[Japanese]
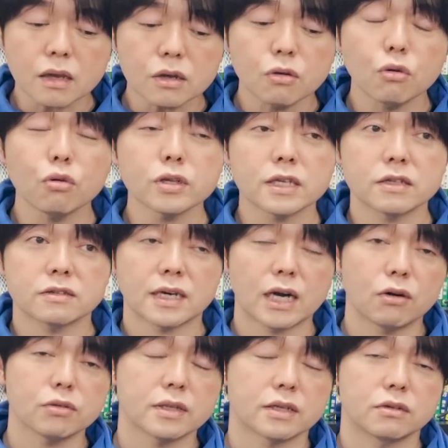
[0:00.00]
大きく
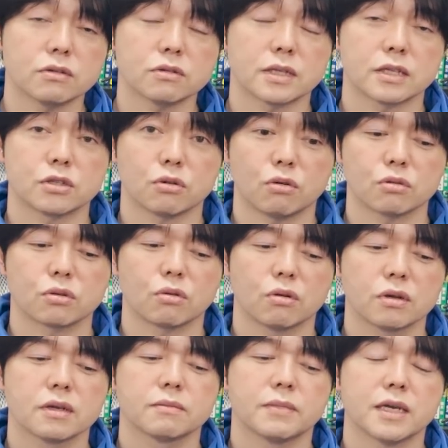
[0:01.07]
煽ってくるでしょうと。
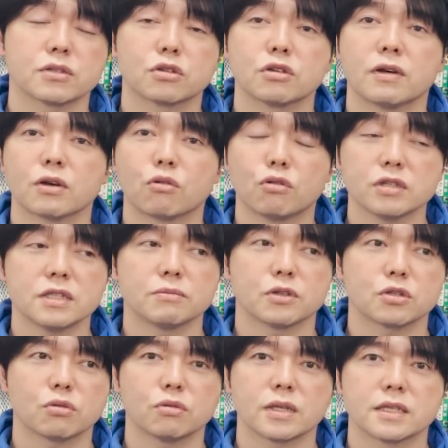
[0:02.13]
まあそれは個人
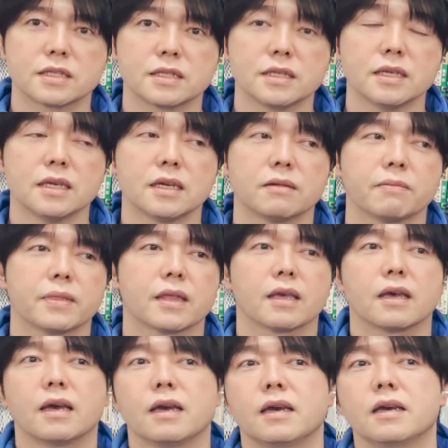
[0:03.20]
もそうですし、
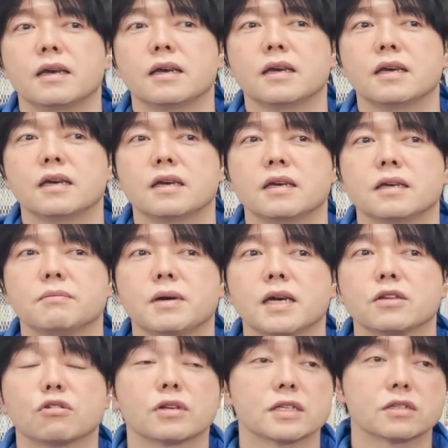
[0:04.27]
えー、ま
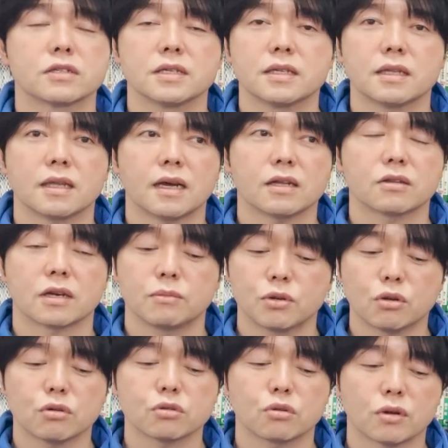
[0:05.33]
あいろんなツイッターとか
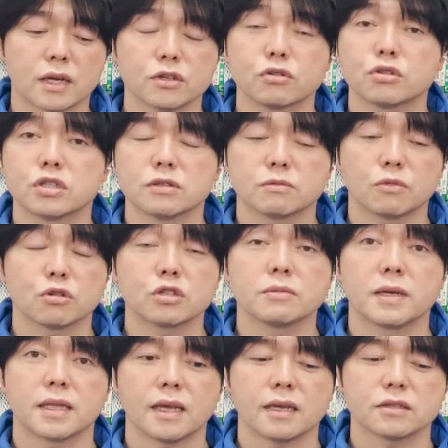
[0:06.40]
ブログとか YouTube も
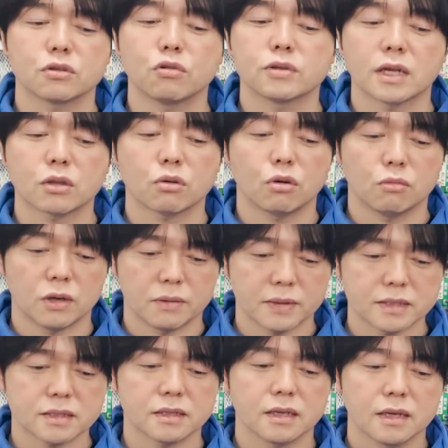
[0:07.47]
含めてそうだと思い
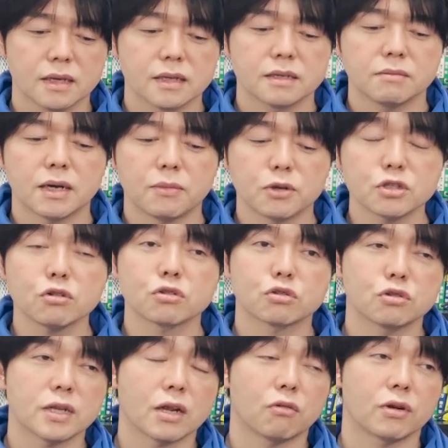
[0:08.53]
ます。まあもちろん
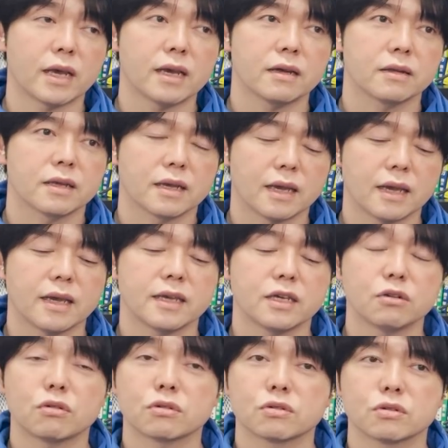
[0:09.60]
それらをね、えー、
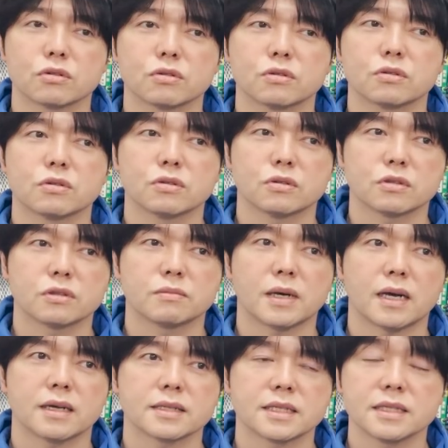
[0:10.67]
広く、
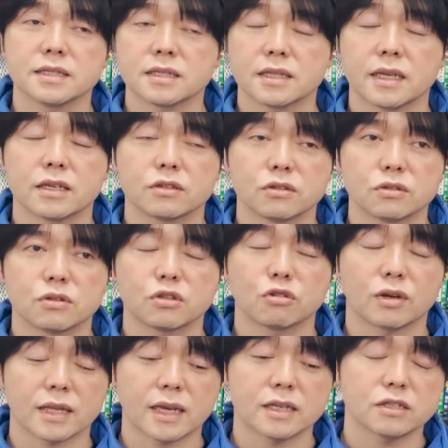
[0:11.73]
まあ信じていくっていう
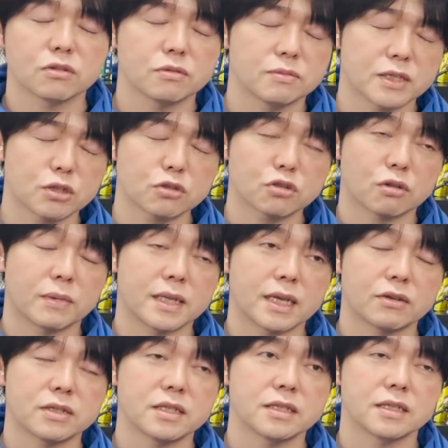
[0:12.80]
のは大事、一つの
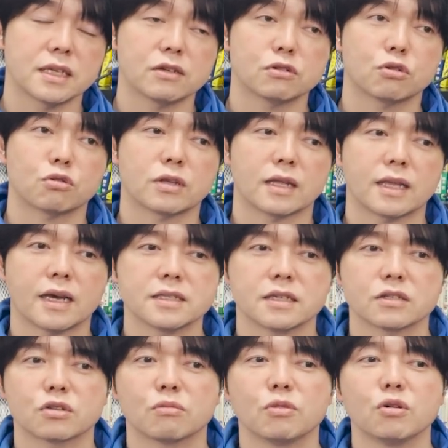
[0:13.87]
メディアを信じていくってことは大事
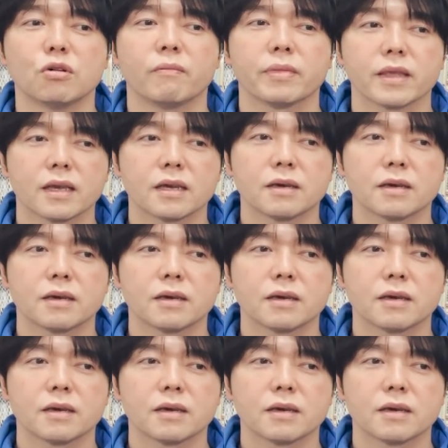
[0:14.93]
ですけども、